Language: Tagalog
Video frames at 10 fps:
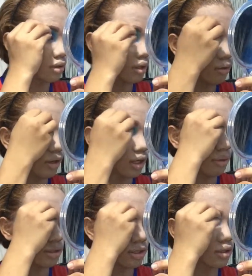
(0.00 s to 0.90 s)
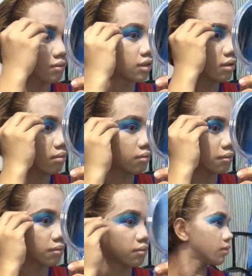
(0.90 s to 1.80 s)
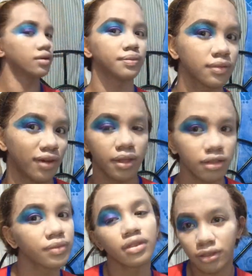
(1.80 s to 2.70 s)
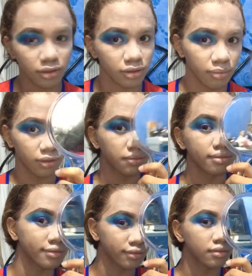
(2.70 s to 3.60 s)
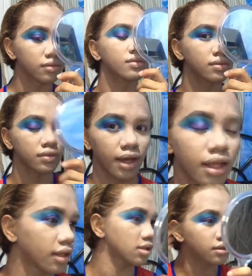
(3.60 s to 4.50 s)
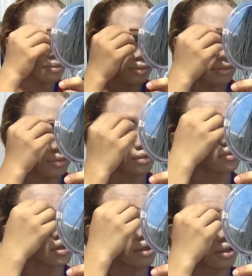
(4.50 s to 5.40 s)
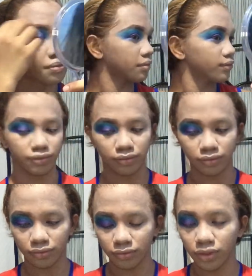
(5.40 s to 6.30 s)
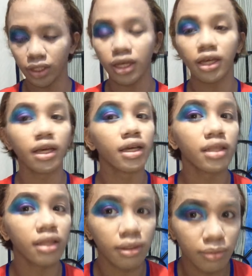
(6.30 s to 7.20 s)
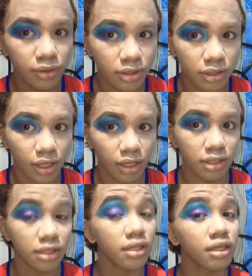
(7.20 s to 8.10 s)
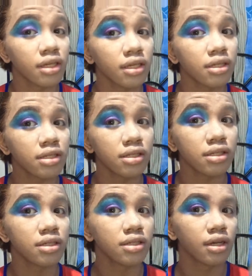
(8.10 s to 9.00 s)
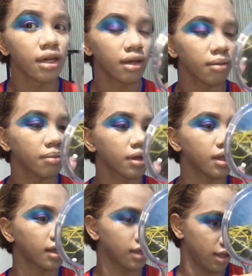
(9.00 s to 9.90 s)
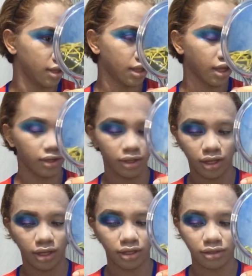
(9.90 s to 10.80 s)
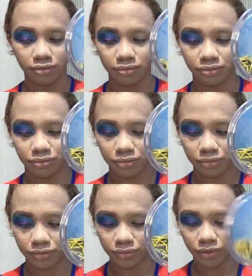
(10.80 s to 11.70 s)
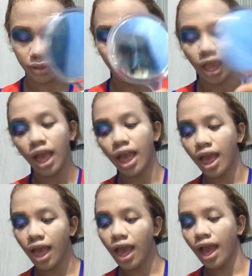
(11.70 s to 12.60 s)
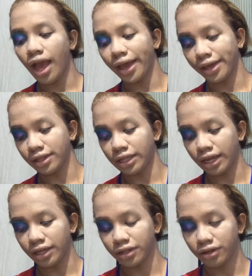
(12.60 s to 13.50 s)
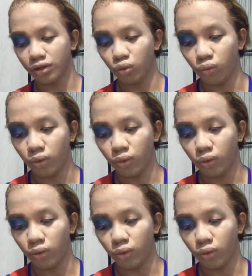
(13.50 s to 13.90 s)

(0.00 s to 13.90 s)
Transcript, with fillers: yung mahabang mahaba yung kilay natin. Mm-mm, par on fleek. Oh. Tingin na sa camera sis, bawak banking. Ayan, ayan. O, oh, ayan. So, ngayon, ano kayang gagawin na natin?